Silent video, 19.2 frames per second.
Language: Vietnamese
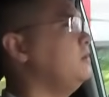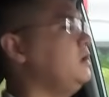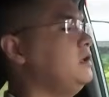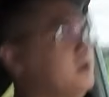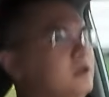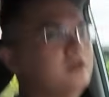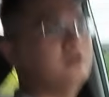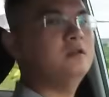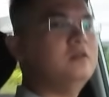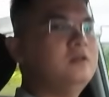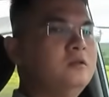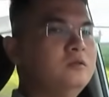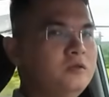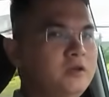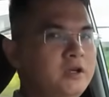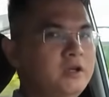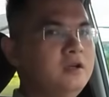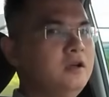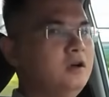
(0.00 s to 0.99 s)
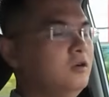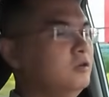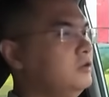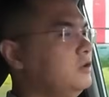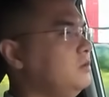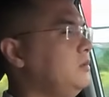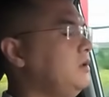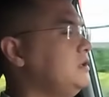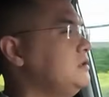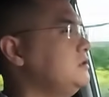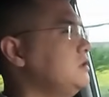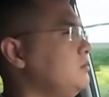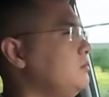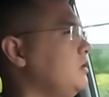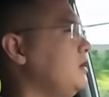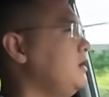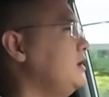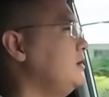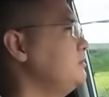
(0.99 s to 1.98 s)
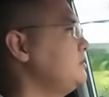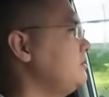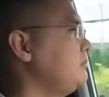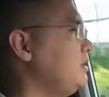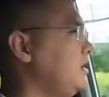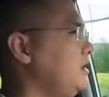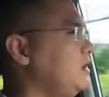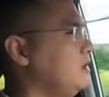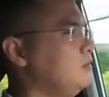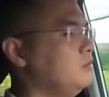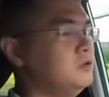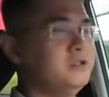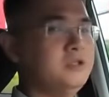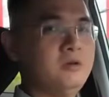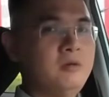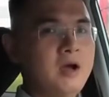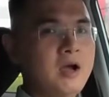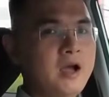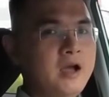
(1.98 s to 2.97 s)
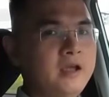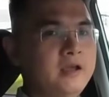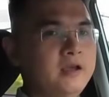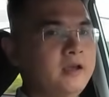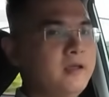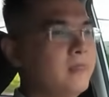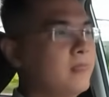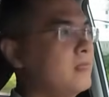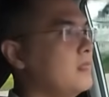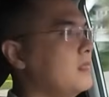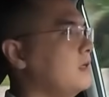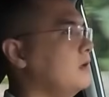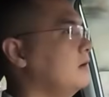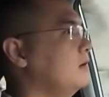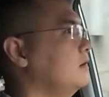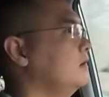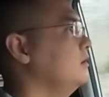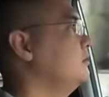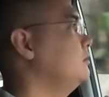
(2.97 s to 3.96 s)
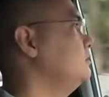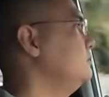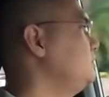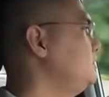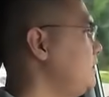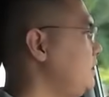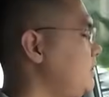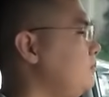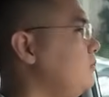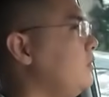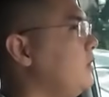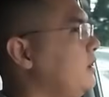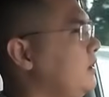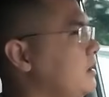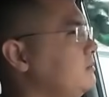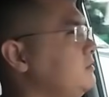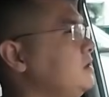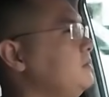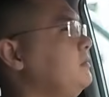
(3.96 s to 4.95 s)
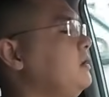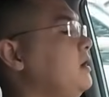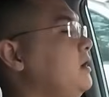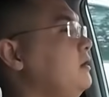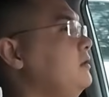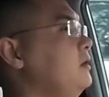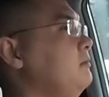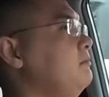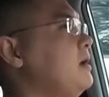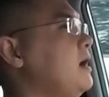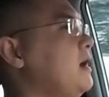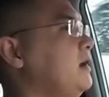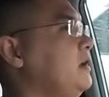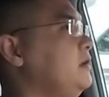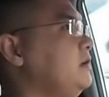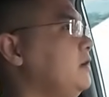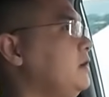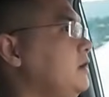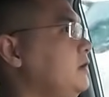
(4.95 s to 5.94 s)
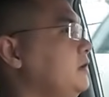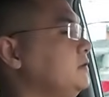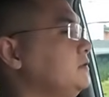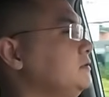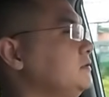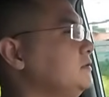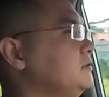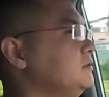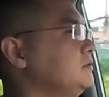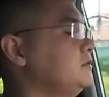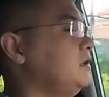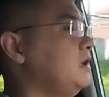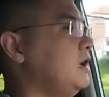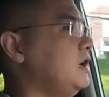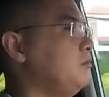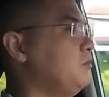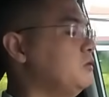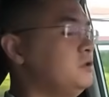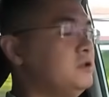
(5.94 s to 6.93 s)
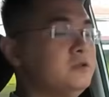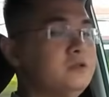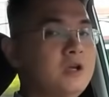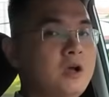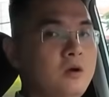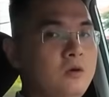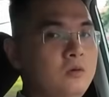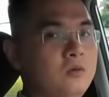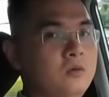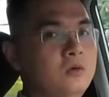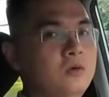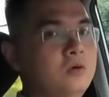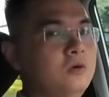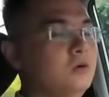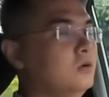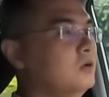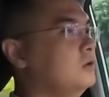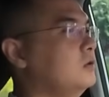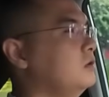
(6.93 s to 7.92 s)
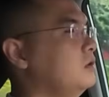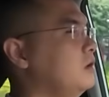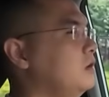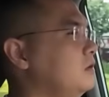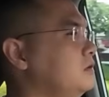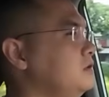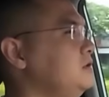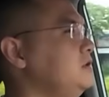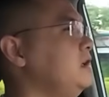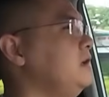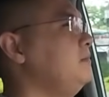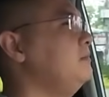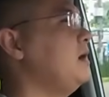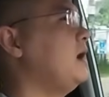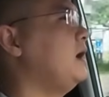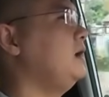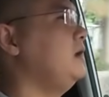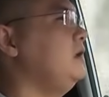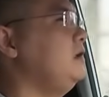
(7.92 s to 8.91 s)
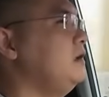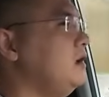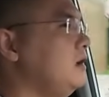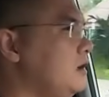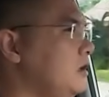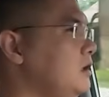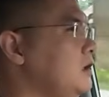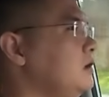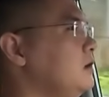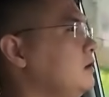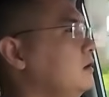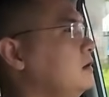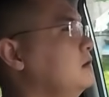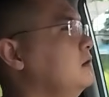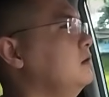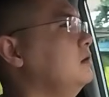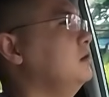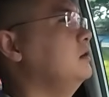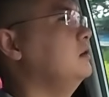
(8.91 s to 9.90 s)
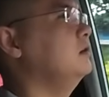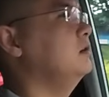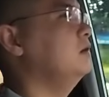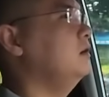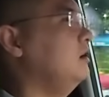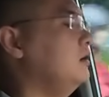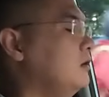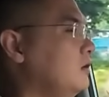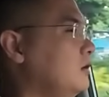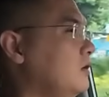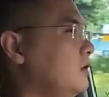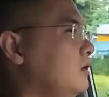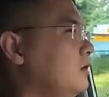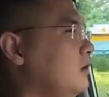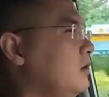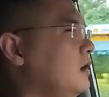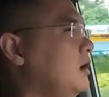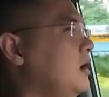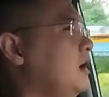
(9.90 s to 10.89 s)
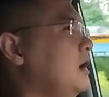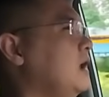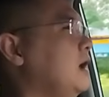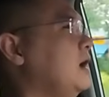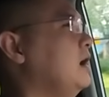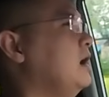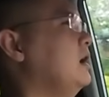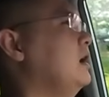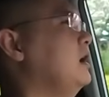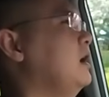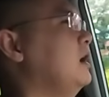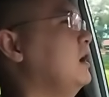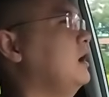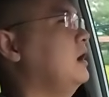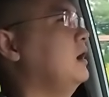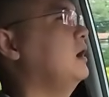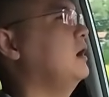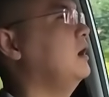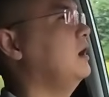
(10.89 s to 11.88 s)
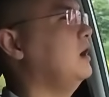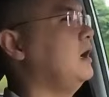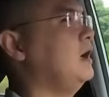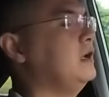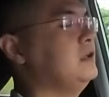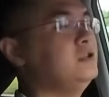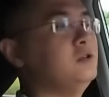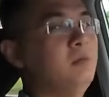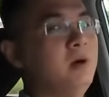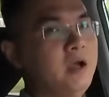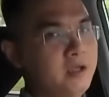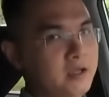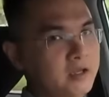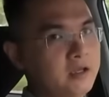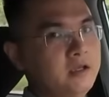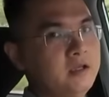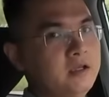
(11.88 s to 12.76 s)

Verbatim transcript: pin đầu tiên là gói thuê pin dưới 1.500 cây là 1 triệu 2 trên 1.500 cây đến 3.000 cây thì là 1 triệu 6 còn trên 3.000 cây nó là 2 triệu 7